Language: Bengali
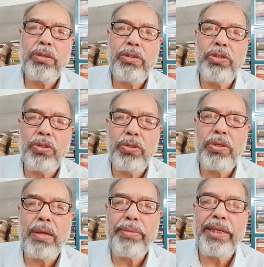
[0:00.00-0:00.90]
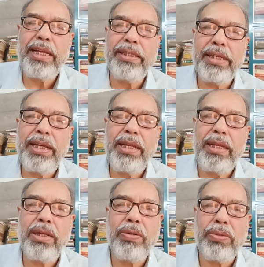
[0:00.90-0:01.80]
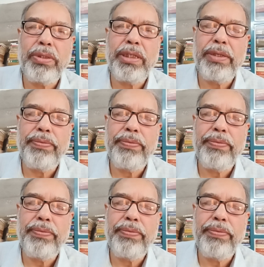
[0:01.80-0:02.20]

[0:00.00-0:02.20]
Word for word: জন্য আমি আজকে ই করছি